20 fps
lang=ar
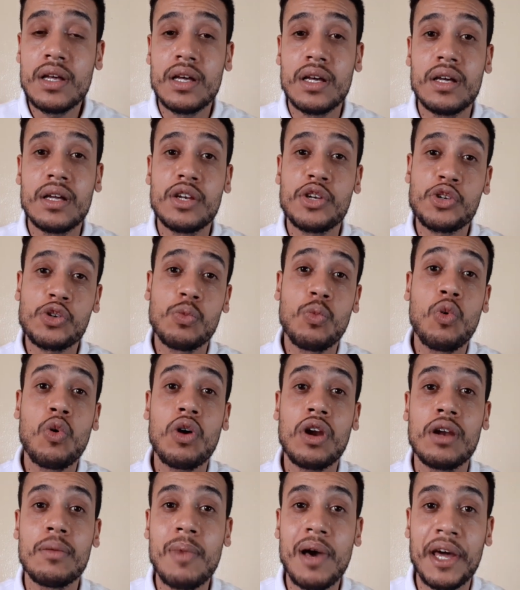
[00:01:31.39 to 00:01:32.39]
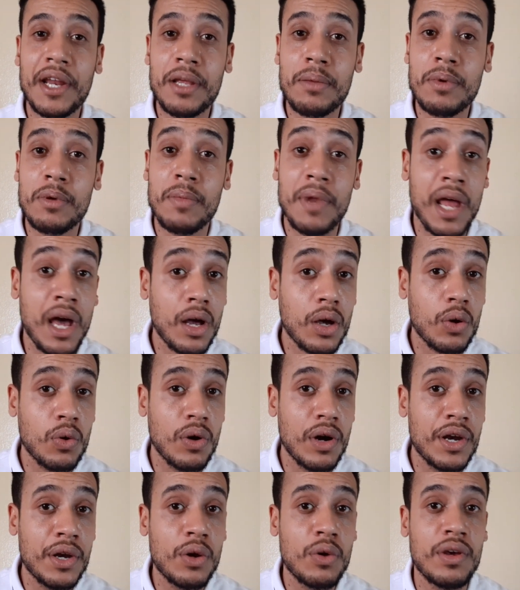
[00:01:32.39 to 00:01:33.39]
الجمهور المغربي من
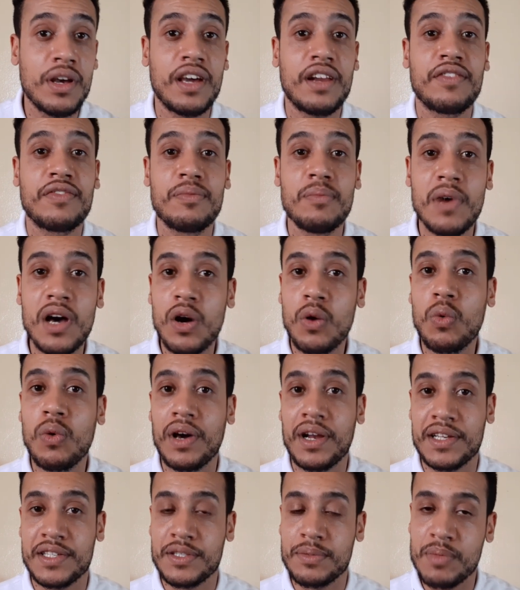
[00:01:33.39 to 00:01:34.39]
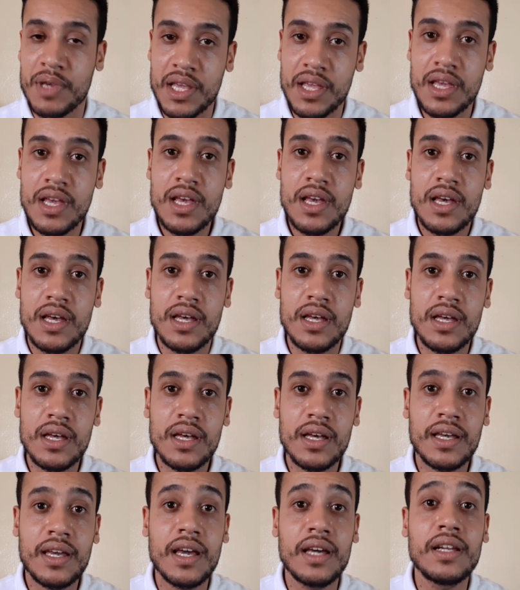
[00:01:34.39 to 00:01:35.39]
حقه انه يعرف ما هو رسمي
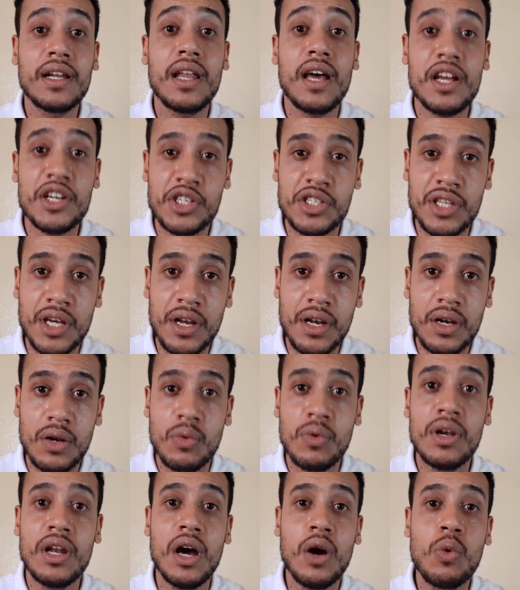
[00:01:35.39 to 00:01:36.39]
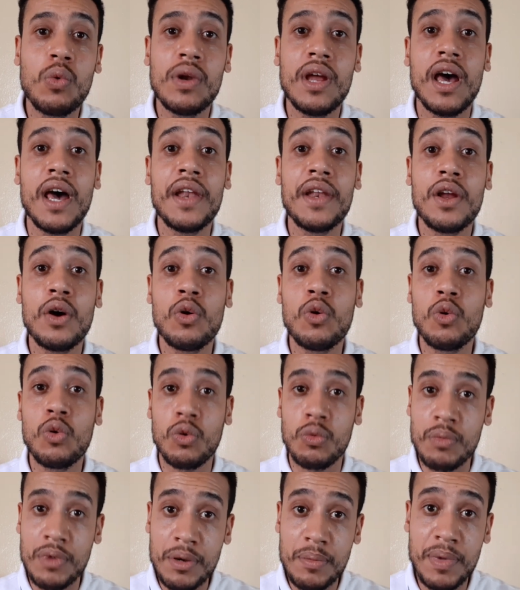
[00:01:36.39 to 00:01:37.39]
آه، كان الاجدر والاولى انه
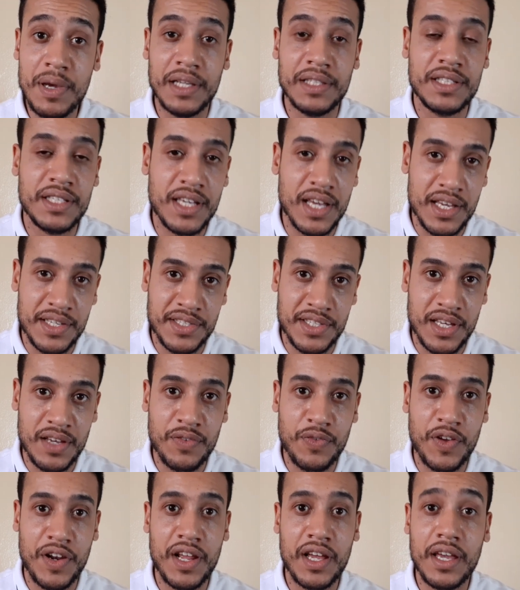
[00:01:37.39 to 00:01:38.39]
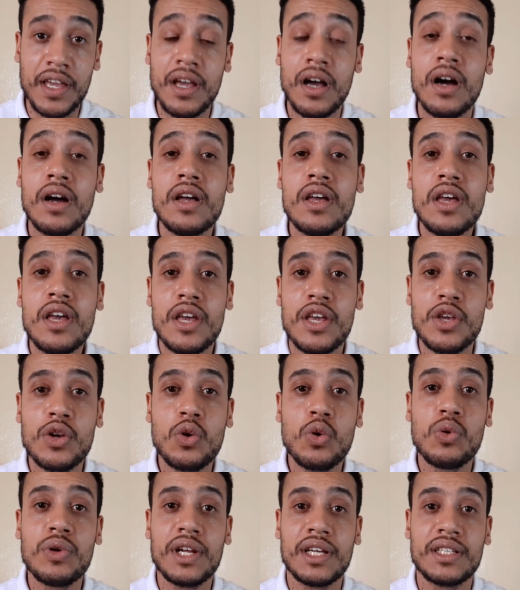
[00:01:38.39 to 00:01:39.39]
من بعد كاس افريقيا
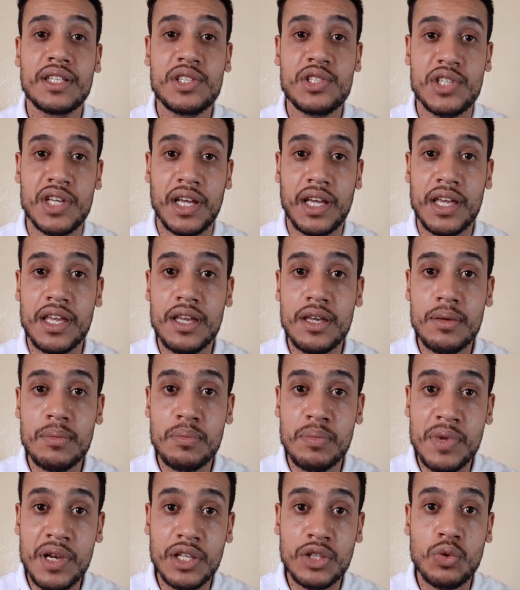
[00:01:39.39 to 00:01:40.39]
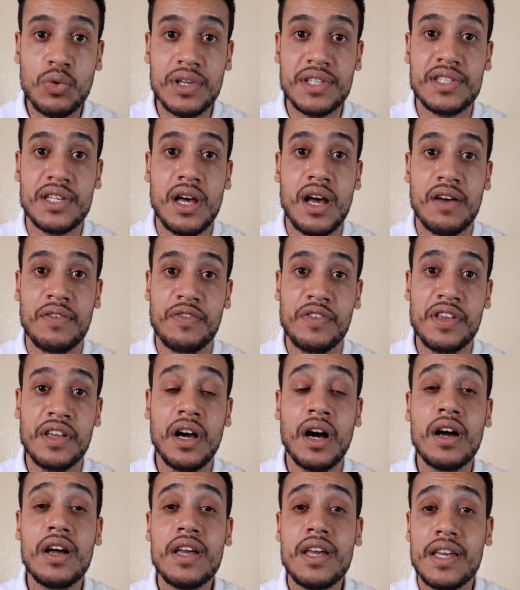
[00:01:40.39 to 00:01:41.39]
يكون هذا التقييم بندوه
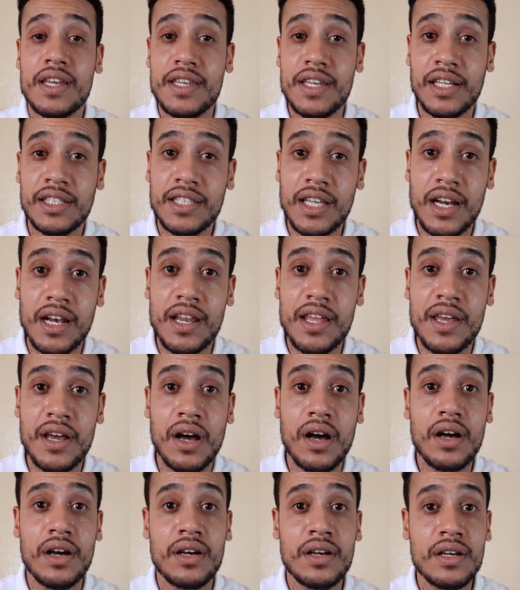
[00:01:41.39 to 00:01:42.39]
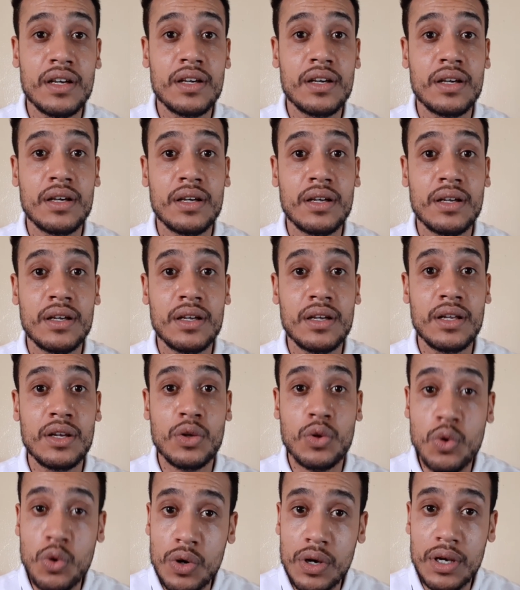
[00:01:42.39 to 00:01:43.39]
صحفيه يحضر لها آه،
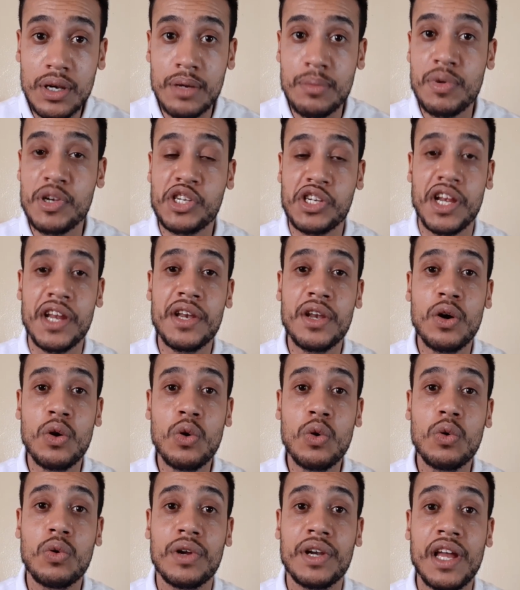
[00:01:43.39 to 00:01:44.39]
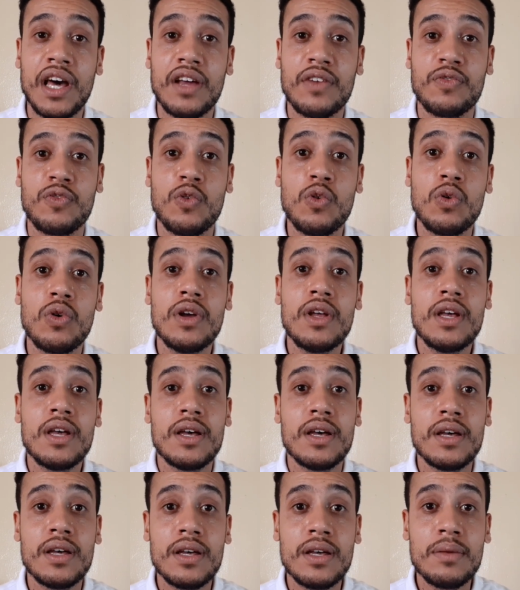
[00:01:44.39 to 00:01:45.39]
الكل باش انه نعرفوا
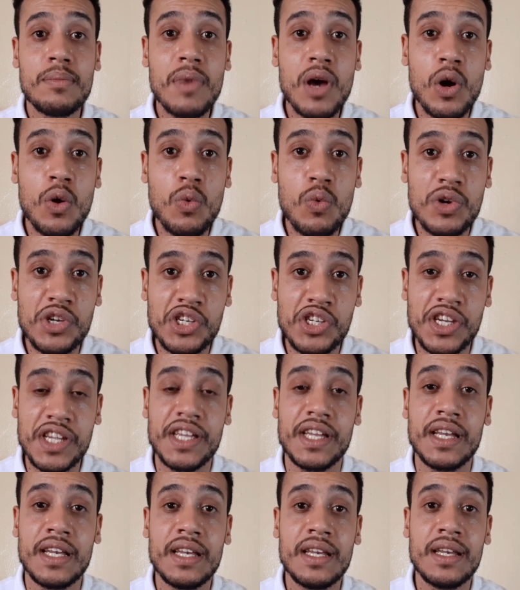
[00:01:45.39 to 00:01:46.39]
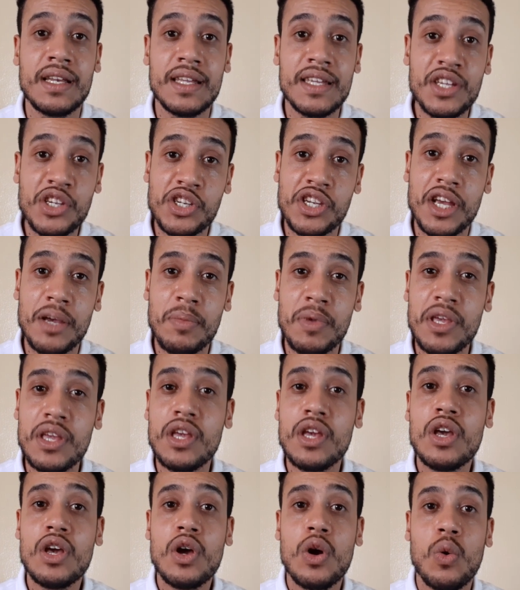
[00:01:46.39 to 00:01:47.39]
آه، ما هو الشيء الايجابي
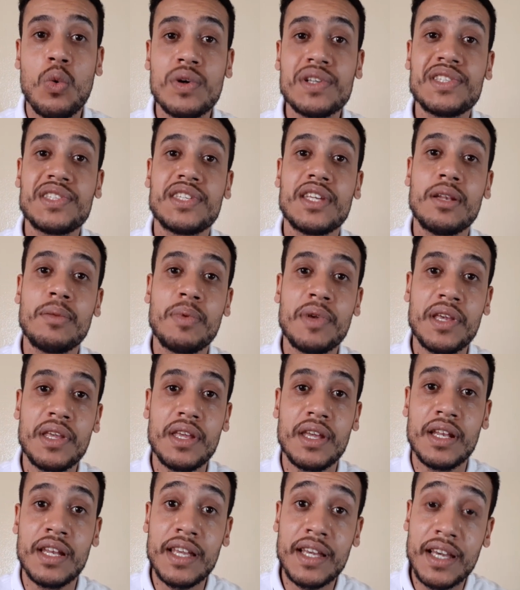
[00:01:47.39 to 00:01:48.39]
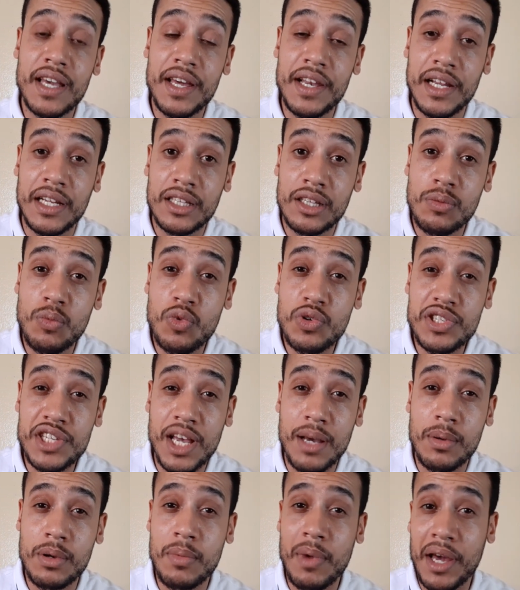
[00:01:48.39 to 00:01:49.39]
والسلبي اللي كان عند
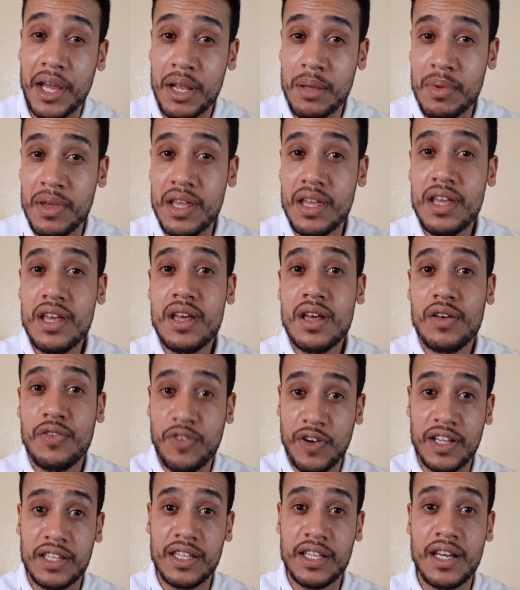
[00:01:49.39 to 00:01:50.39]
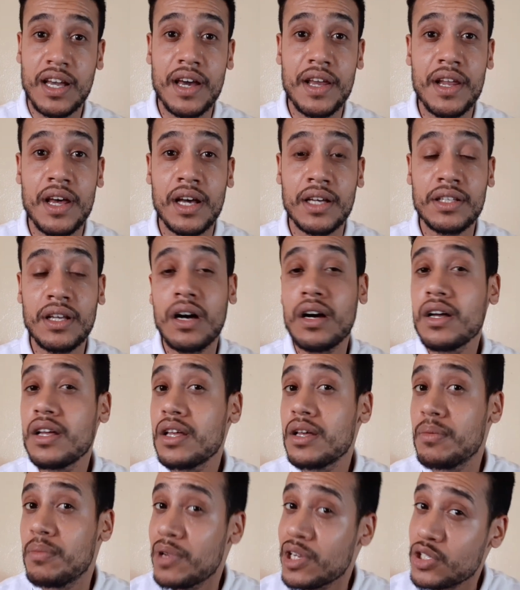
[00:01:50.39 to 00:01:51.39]
المنتخب المغربي فضل كان هذا
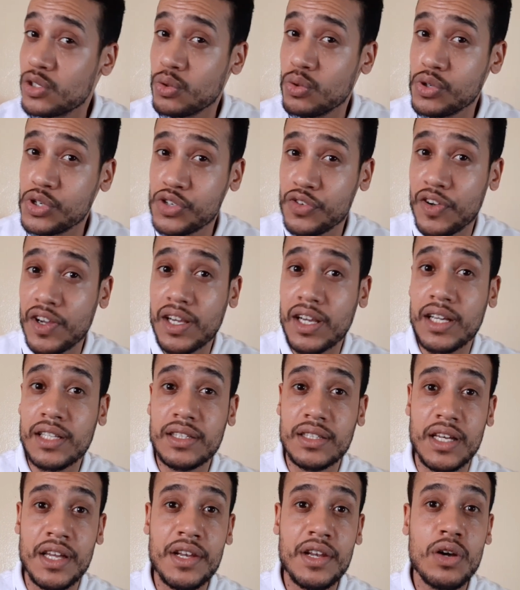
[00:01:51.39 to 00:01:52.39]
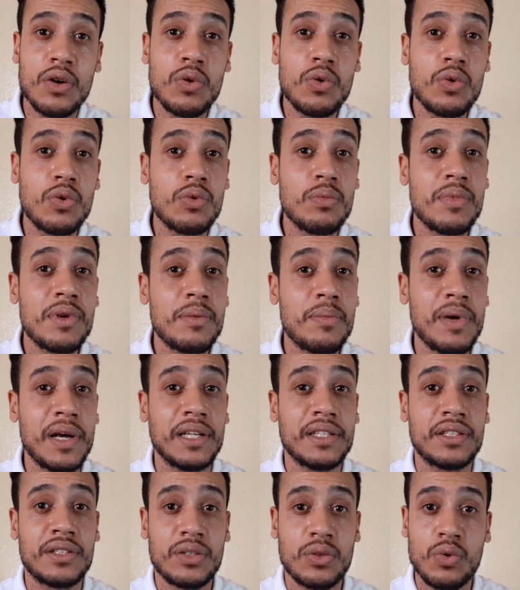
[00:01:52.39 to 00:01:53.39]
ما تكونش فقط انه من
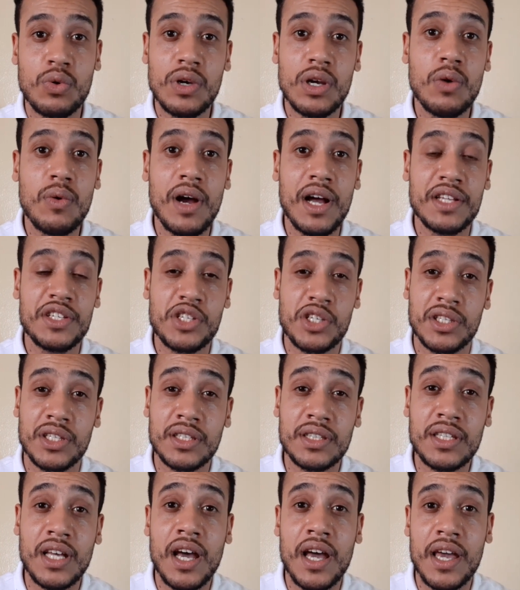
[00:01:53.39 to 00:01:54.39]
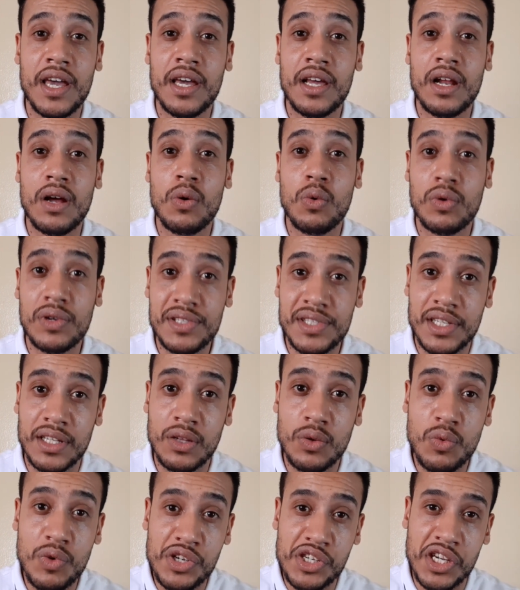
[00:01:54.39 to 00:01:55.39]
بعد كل واحد شد الطائره وقصد
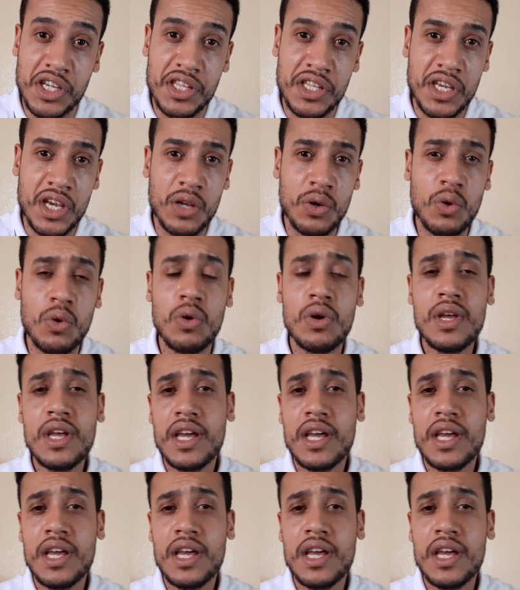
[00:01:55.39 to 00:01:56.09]
الوجهه ديالو